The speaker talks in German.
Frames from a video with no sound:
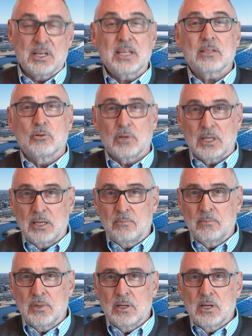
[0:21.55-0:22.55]
Nicht nur
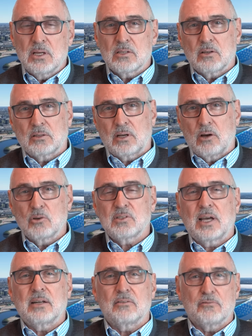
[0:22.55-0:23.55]
ihm, sondern auch
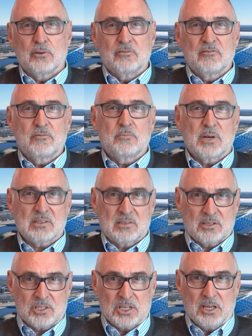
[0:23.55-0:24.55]
seinen fünf
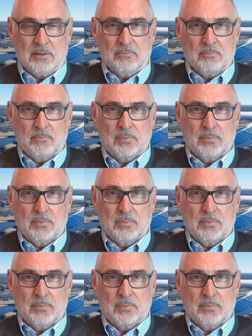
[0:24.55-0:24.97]
Passagieren.